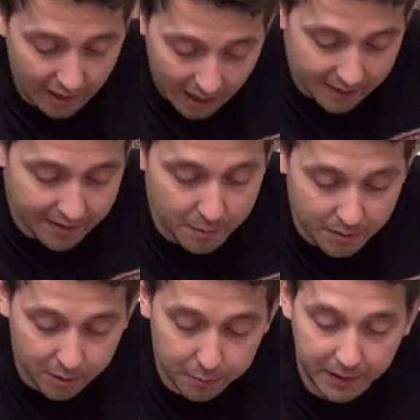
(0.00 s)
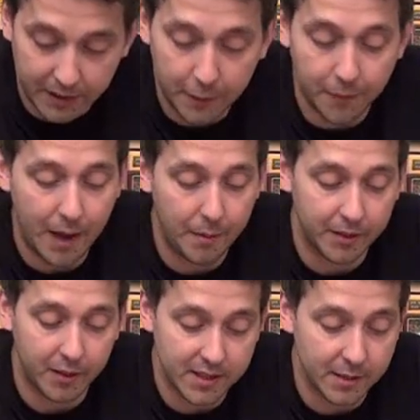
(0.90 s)
Klar, ist immer subjektiv,
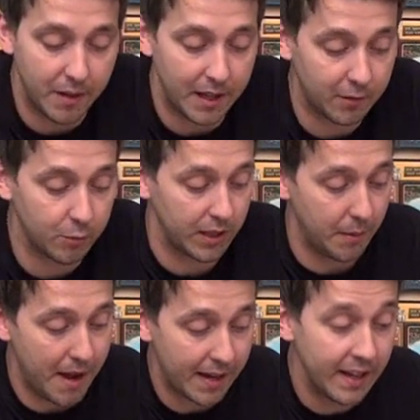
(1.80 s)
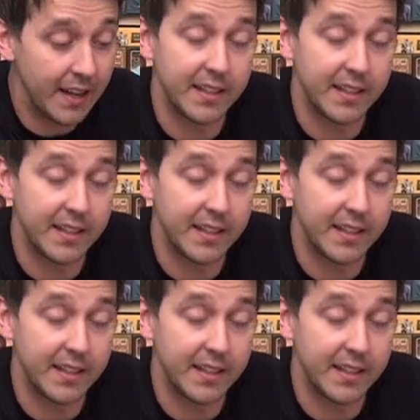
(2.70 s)
aber trotzdem echt gut gemacht.